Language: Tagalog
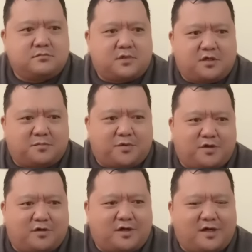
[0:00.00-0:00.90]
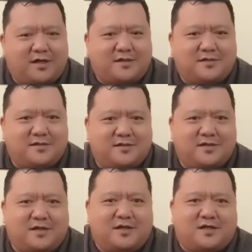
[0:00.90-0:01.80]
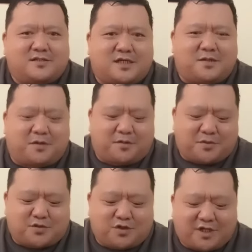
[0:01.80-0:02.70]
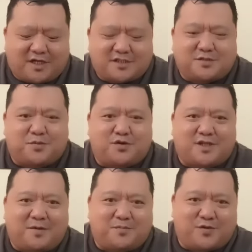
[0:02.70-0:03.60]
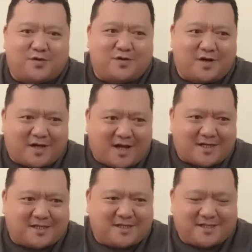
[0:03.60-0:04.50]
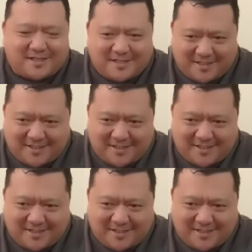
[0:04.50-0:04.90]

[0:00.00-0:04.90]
Ayun po, uh, sana patuloy na suporta po ang aking